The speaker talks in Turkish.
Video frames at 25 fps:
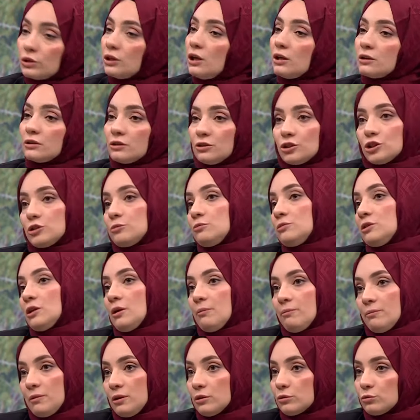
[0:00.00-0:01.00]
yaklaşım
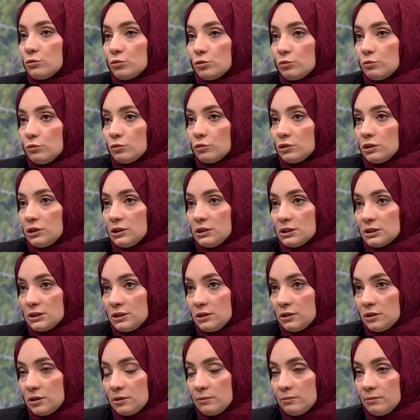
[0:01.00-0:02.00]
yapmak durumundayız
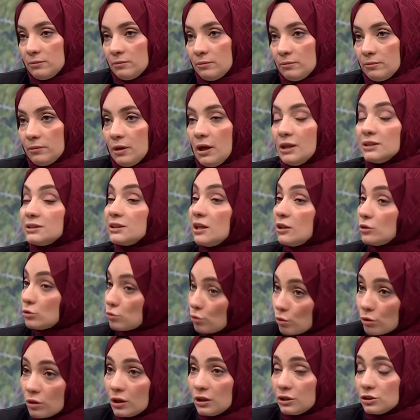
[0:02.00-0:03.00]
yanım. Bazen
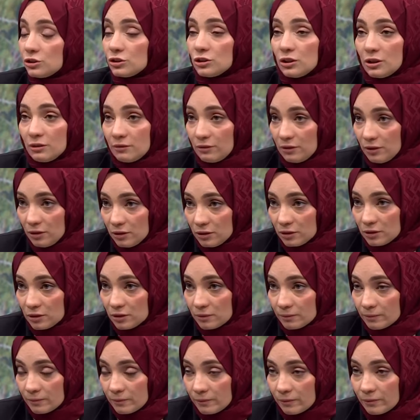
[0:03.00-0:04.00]
çok acı evet
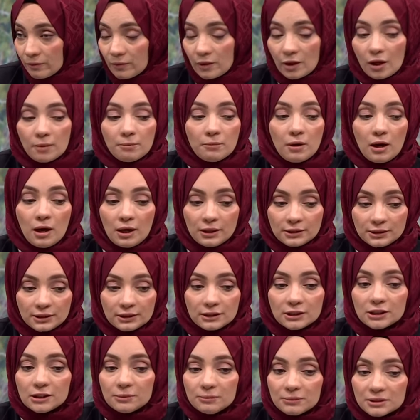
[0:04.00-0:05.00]
ama
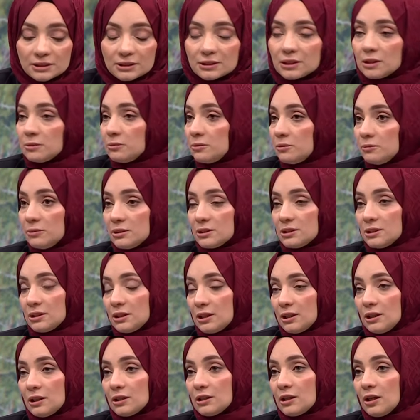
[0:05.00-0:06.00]
annelerimizin de bilmesi
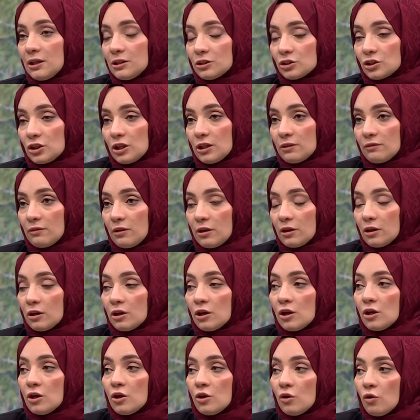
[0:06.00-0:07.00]
gereken şey var.
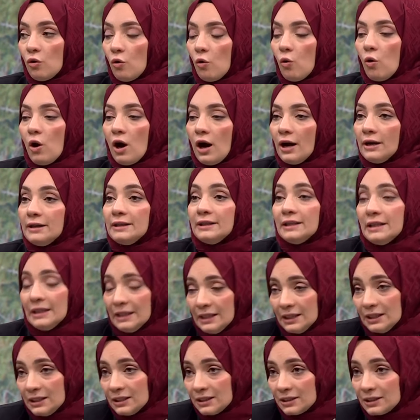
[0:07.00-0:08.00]
O
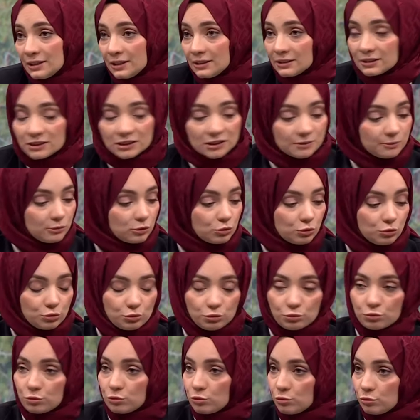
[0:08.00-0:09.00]
anne, siz bir
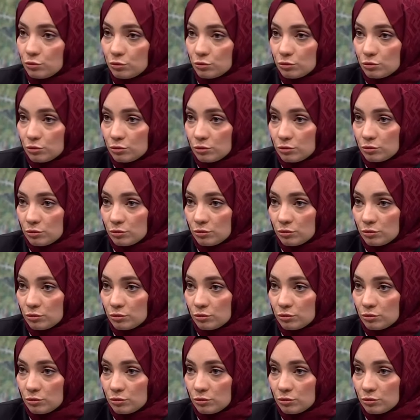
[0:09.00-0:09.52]
çocuksunuz.